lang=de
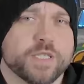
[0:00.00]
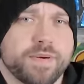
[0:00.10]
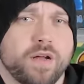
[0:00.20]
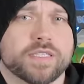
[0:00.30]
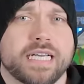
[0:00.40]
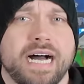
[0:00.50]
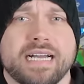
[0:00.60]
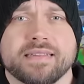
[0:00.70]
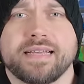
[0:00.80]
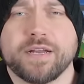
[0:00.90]
muss man auch
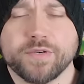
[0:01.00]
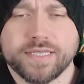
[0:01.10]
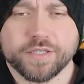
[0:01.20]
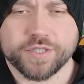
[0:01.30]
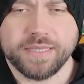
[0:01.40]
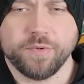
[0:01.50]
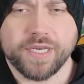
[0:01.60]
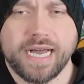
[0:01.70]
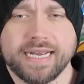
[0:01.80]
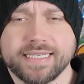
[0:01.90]
sagen, dadurch, dass
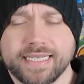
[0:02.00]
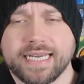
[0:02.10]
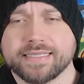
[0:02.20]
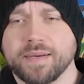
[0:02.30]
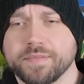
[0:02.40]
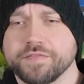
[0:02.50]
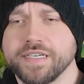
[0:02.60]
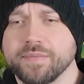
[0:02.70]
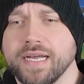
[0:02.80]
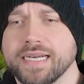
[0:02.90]
Shimo ja eigentlich den gesamten
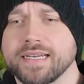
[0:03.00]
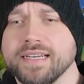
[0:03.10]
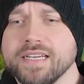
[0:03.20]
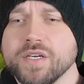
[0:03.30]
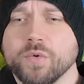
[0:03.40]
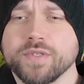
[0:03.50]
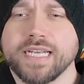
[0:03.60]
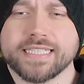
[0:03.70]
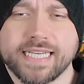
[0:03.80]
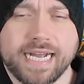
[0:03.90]
Film lang
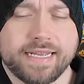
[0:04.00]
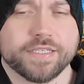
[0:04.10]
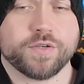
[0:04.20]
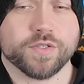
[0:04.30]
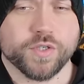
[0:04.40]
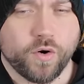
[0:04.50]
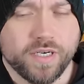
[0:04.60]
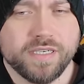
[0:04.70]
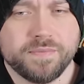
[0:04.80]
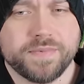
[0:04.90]
unter Scar Kings
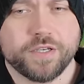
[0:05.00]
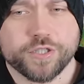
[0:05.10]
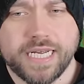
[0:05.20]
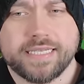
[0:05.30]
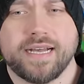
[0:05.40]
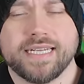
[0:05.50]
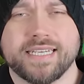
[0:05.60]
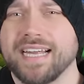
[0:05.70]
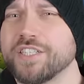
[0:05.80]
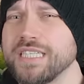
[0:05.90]
Kontrolle gesteckt
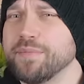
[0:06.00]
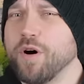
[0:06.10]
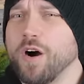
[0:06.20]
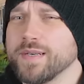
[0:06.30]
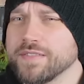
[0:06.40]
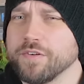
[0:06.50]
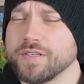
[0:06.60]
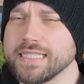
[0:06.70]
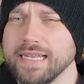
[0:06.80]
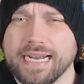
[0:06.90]
hat, hat Shimo auch nicht
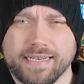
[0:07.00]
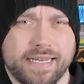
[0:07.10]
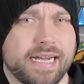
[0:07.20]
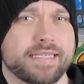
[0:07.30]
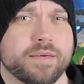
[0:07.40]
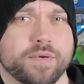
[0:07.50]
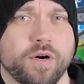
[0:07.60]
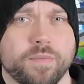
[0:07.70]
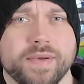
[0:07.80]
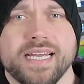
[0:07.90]
wirklich einen eigenen Charakter
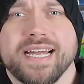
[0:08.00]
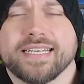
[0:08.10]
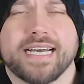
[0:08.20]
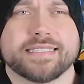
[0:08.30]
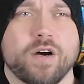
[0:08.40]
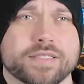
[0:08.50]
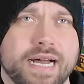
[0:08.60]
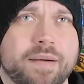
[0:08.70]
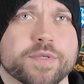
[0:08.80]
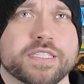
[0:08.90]
bekommen. Das heißt, auch
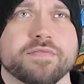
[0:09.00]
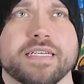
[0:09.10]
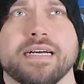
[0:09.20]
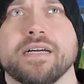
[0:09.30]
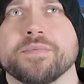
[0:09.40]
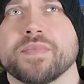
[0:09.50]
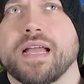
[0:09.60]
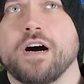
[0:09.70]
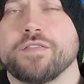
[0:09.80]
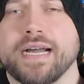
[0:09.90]
da mussten wir
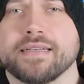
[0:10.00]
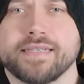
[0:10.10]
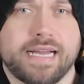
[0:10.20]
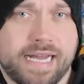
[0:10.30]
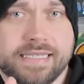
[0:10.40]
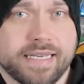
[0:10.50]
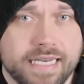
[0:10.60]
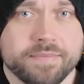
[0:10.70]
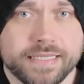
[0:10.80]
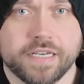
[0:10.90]
auf einen
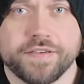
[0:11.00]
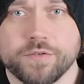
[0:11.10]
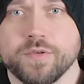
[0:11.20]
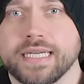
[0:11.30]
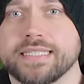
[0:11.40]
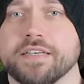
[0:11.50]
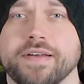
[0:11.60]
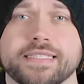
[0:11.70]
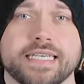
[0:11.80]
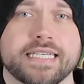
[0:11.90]
Charakter eben dieser Figur jetzt
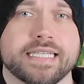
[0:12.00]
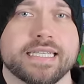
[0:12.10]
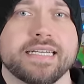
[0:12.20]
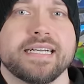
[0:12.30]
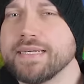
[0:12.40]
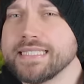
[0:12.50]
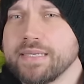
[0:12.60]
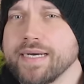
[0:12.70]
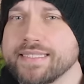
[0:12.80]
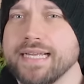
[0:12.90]
hier verzichten, dass man
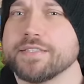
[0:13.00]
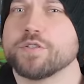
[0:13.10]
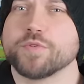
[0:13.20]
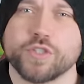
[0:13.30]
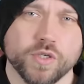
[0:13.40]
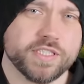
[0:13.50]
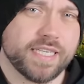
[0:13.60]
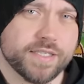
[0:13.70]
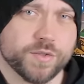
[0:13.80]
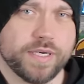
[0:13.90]
sich aber dann zum
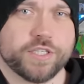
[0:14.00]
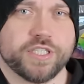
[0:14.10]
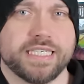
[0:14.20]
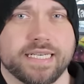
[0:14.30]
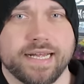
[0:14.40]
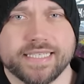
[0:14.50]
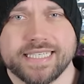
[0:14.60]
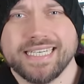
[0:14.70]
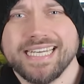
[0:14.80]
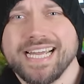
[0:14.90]
Schluss dazu entschieden hat,